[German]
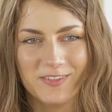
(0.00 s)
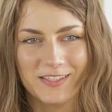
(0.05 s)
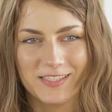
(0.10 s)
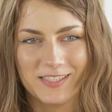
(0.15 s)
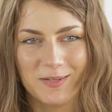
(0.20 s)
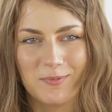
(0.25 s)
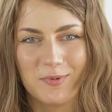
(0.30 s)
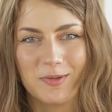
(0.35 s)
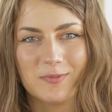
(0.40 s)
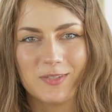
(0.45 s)

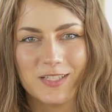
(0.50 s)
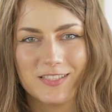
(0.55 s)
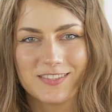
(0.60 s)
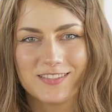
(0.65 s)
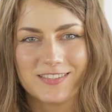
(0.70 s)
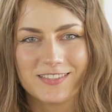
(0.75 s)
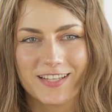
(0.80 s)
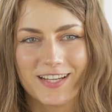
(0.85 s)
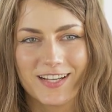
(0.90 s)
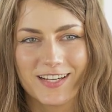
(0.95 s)
Ich habe am
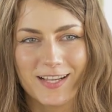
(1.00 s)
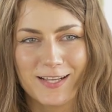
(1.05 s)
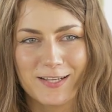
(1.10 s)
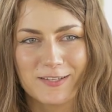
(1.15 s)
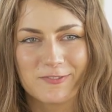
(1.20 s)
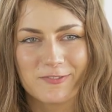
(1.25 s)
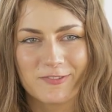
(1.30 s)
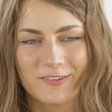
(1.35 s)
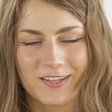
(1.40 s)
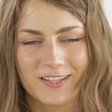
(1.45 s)
nächsten Tag
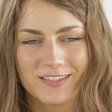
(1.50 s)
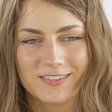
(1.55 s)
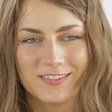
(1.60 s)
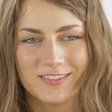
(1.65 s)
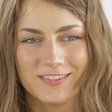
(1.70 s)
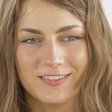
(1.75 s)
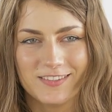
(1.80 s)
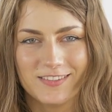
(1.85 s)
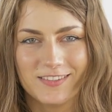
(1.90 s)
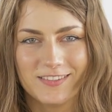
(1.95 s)
einfach
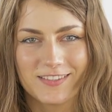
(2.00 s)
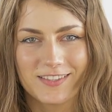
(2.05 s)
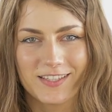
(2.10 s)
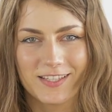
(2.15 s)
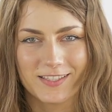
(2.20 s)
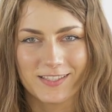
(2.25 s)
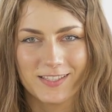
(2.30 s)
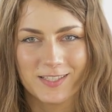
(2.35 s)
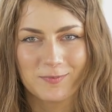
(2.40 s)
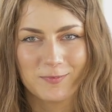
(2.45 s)
die
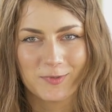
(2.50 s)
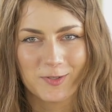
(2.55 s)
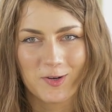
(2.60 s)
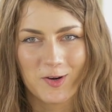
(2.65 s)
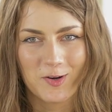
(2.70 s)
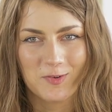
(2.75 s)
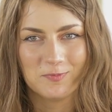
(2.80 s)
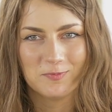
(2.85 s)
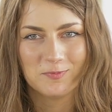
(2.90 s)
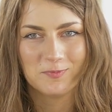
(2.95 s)
Kritik
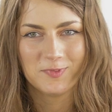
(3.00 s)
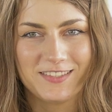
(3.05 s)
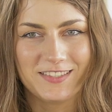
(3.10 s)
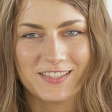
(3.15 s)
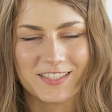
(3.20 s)
bekommen,